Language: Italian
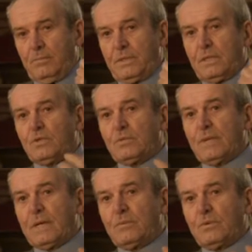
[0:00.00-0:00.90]
perché
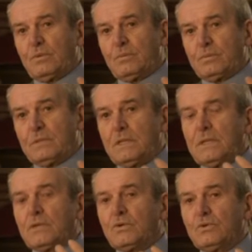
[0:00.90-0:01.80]
dobbiamo
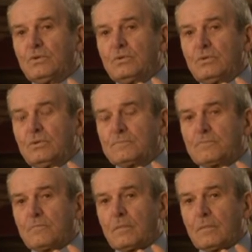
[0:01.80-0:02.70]
tenere conto